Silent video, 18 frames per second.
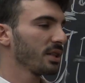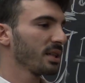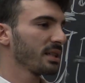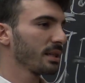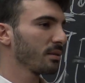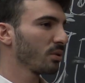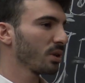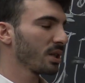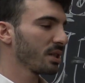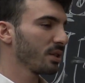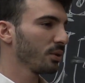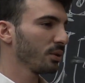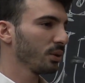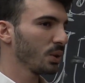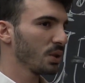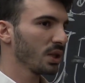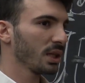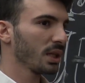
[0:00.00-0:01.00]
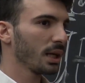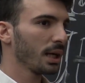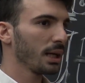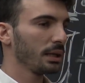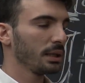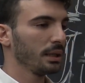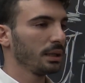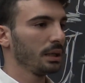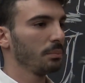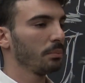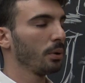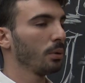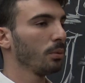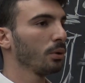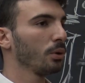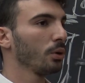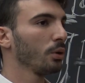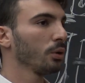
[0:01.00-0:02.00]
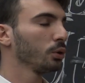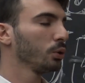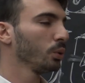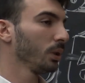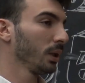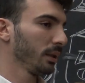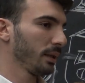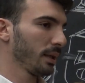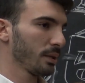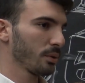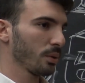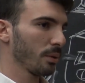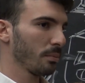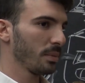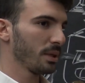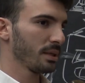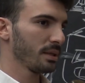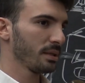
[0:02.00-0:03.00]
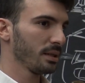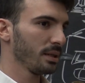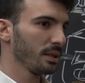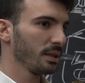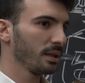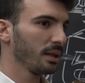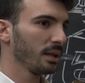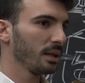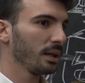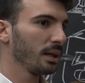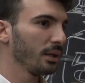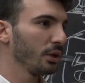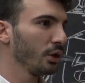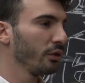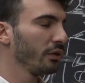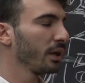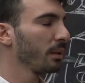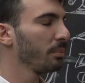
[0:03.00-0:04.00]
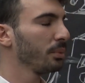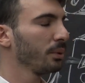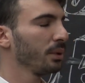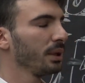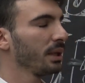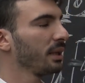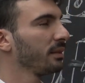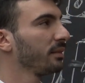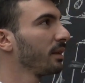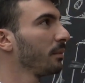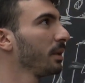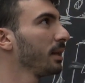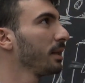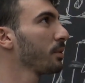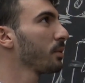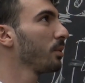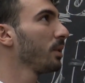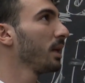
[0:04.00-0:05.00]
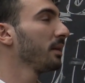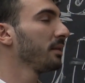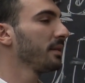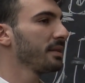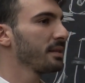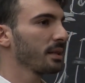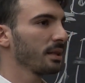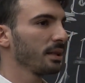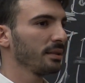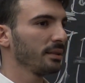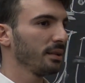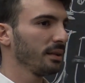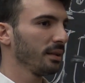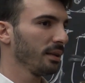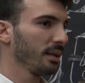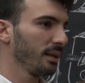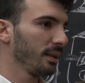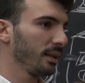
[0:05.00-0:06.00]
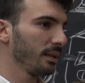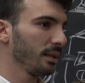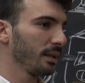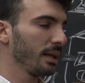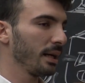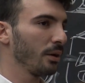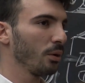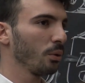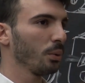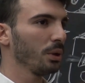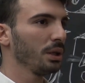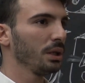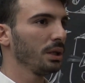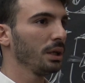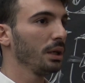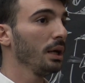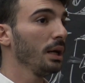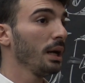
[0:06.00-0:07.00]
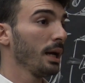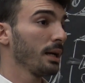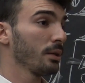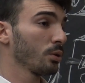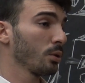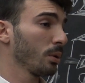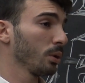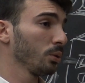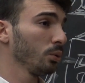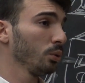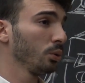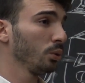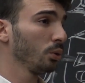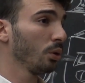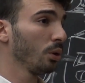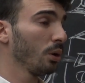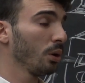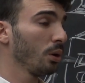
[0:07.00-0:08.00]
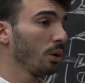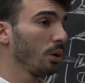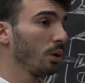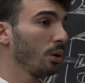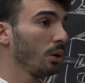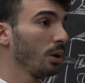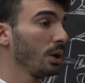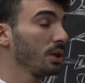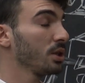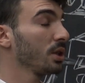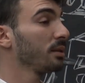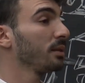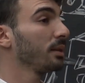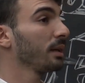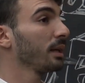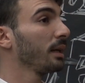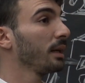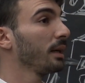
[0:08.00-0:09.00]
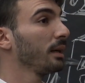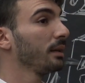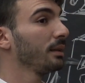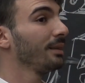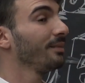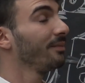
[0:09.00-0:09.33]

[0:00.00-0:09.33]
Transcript: ce ne siamo resi conto già da anni, il popolo studentesco a Messina annovera più di 30.000 studenti iscritti all'Ateneo, quindi e soprattutto è eh, gente che